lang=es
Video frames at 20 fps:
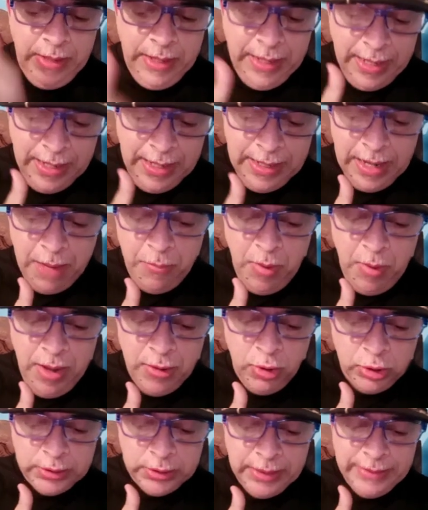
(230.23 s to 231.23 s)
El ambos
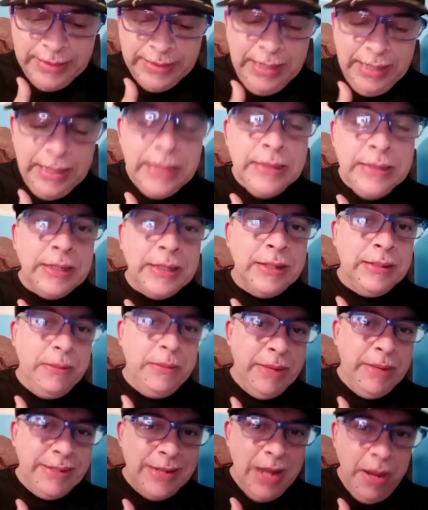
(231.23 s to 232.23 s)
anotan del Inter de
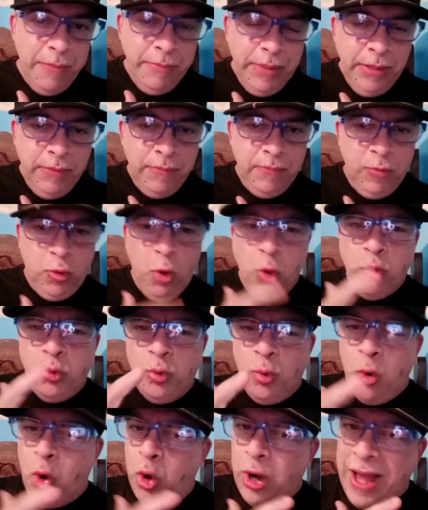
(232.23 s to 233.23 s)
Miami con
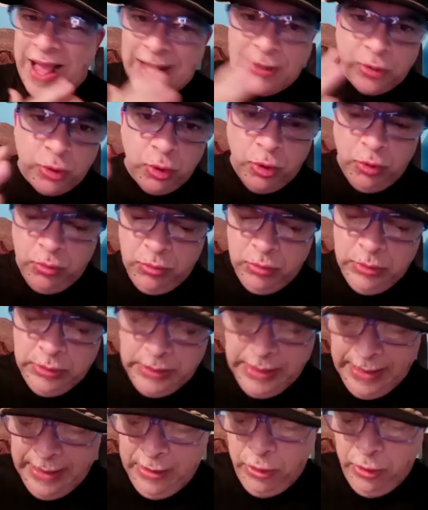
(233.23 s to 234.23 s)
un golazo
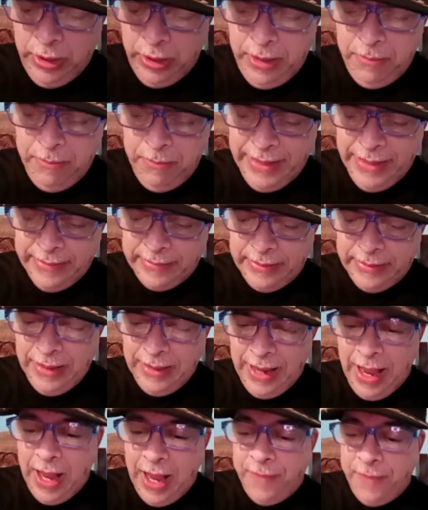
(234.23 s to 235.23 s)
de Leonel Messi
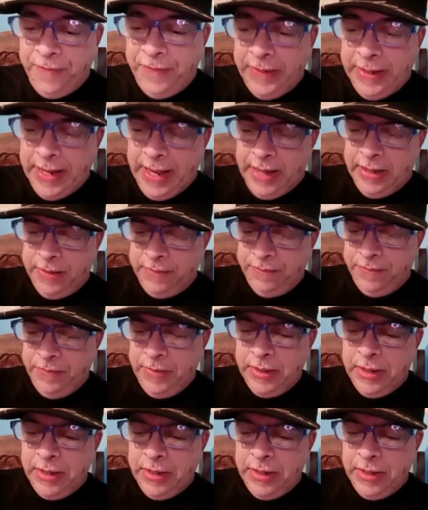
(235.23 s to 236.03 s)
al final,